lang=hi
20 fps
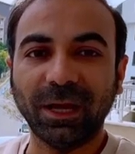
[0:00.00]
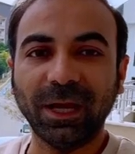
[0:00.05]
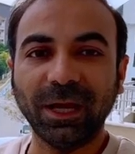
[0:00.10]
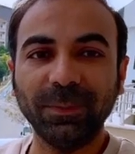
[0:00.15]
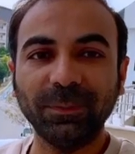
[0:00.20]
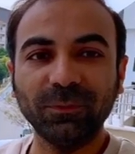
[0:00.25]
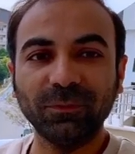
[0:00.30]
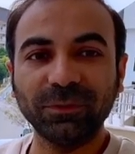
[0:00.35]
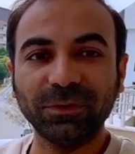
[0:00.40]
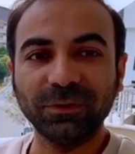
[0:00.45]

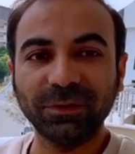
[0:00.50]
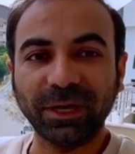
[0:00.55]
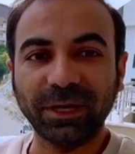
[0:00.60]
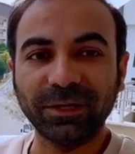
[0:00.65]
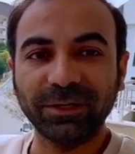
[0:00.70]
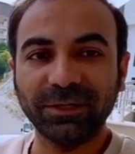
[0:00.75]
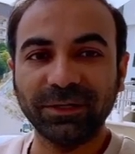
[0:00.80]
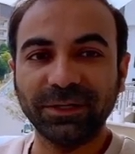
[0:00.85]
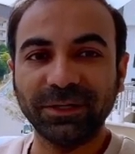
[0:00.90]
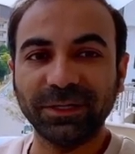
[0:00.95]
आप उन
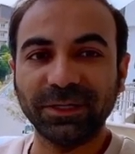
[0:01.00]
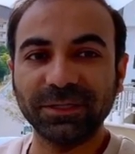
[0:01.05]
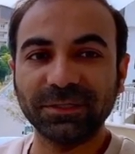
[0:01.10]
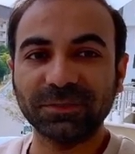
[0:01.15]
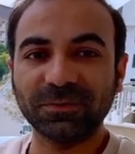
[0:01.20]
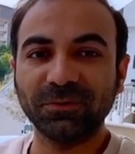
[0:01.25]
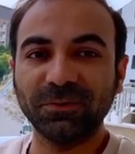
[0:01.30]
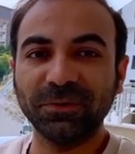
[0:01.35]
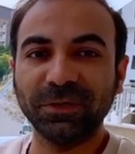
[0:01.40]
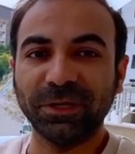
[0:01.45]
90
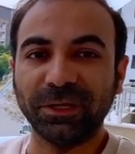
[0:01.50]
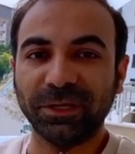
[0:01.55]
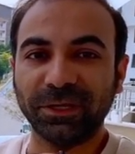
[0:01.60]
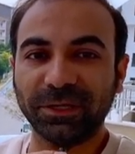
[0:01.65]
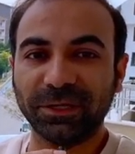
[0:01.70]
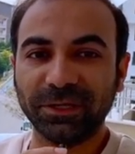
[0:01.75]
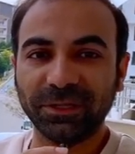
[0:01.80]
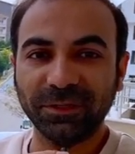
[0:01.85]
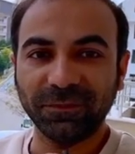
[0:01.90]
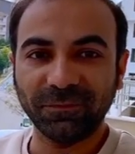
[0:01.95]
डेज़ को
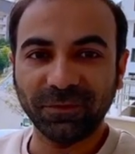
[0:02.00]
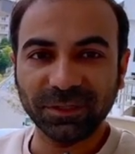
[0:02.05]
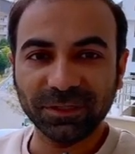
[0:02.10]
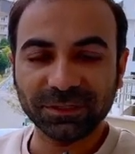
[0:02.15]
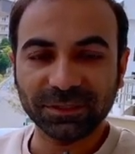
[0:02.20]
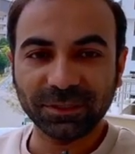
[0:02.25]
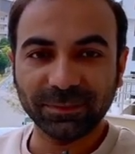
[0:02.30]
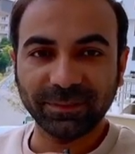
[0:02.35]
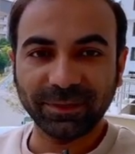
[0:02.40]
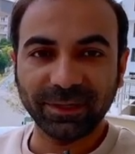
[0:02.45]
एक ही दफ़ा
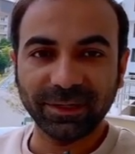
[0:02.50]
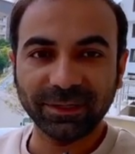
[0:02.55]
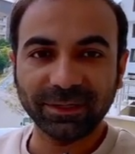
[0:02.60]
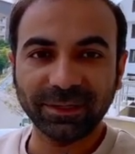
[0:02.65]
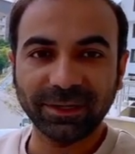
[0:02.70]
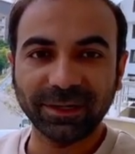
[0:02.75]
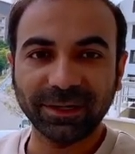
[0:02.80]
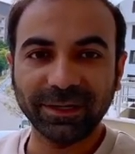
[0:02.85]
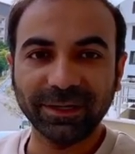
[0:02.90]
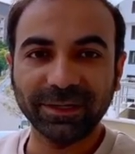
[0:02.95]
इस्तेमाल
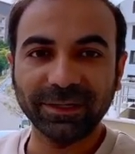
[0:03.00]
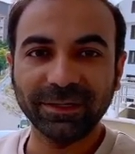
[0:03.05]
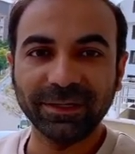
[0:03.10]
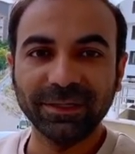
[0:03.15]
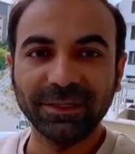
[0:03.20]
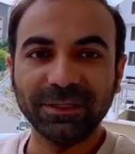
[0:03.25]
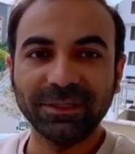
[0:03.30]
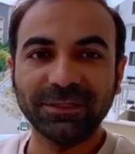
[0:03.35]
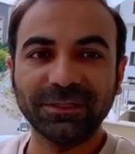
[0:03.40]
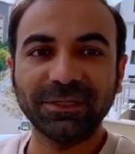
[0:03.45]
कर लें
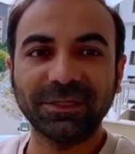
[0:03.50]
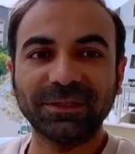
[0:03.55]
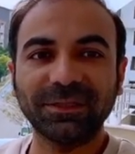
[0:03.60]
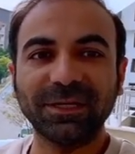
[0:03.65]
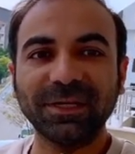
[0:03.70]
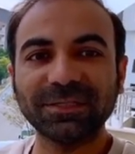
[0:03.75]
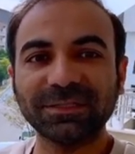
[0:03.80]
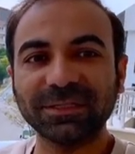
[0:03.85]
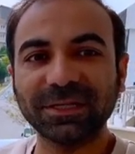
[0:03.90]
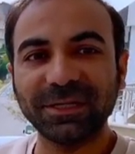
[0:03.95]
या
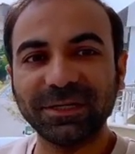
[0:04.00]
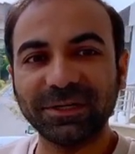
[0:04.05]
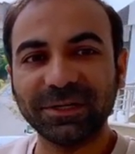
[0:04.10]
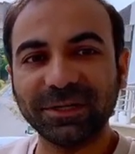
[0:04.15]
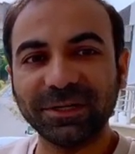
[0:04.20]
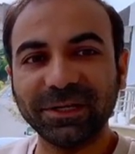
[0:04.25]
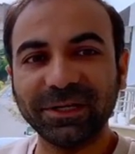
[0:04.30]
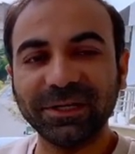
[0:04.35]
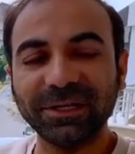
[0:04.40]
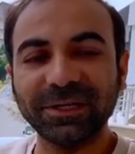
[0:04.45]
10
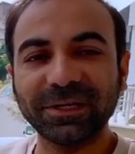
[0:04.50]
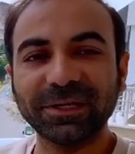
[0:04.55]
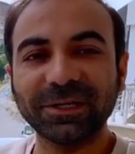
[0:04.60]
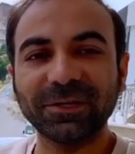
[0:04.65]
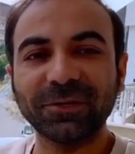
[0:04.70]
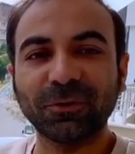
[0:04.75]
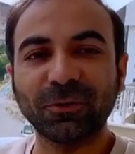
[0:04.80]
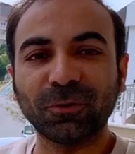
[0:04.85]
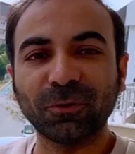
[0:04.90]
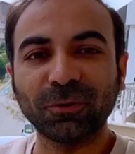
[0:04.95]
एंट्रियां
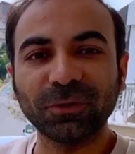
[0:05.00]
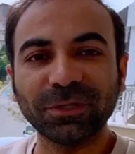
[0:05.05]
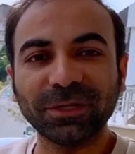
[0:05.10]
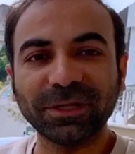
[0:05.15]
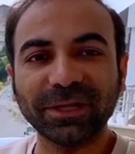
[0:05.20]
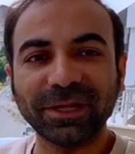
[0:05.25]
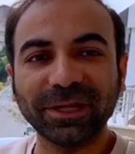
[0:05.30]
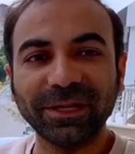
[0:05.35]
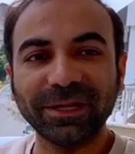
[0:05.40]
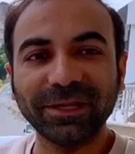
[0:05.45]
कर नौ नौ
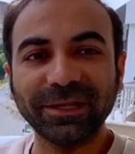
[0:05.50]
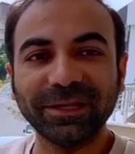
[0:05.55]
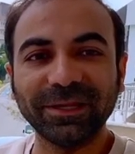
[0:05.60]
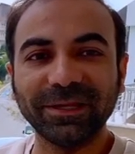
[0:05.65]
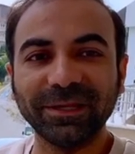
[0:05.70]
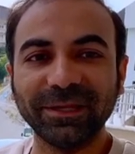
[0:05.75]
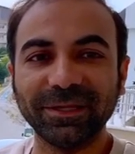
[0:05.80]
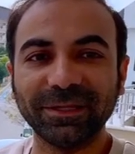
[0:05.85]
दिन रह लें